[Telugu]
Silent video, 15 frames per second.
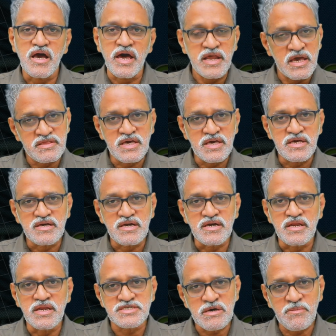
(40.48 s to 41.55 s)
అనేది
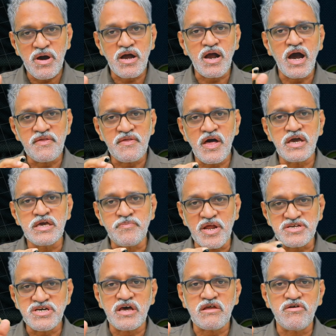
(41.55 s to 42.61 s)
నిజమా కాదా ఈ
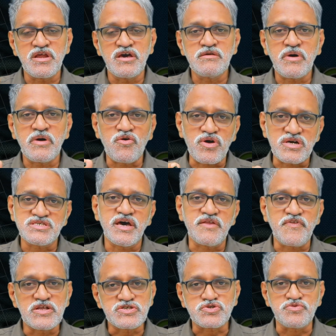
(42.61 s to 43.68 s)
ప్రచారం అనేది మనం
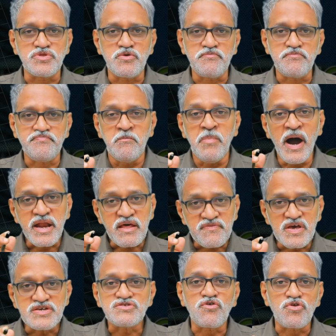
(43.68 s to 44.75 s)
ఒకసారి తెలుసుకుందాం
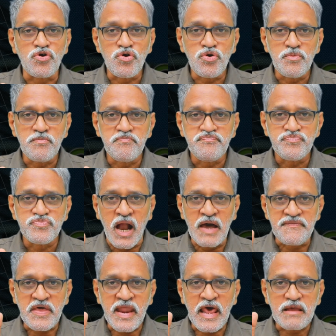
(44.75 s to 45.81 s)
భారతదేశంలో
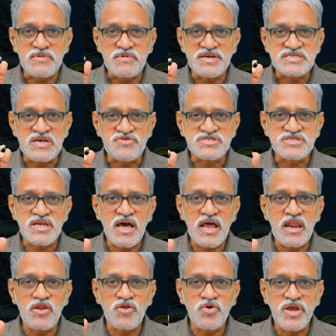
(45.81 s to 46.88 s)
గత నలభై
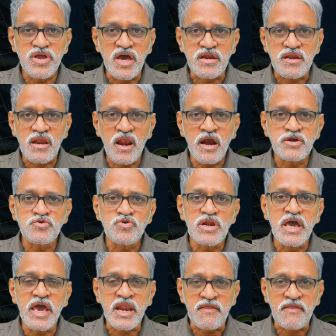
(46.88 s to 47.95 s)
సంవత్సరాలలో ఎన్నడూ
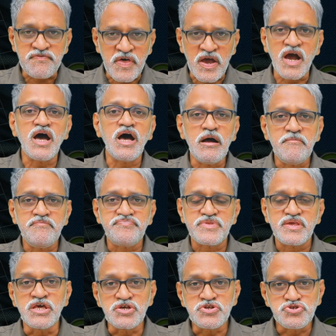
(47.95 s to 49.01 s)
లేనంతగా
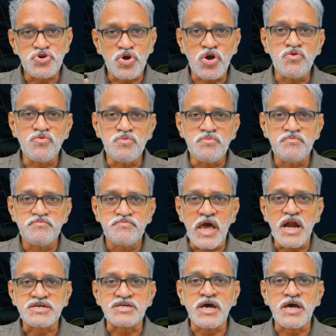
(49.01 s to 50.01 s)
నిరుద్యోగం చాలా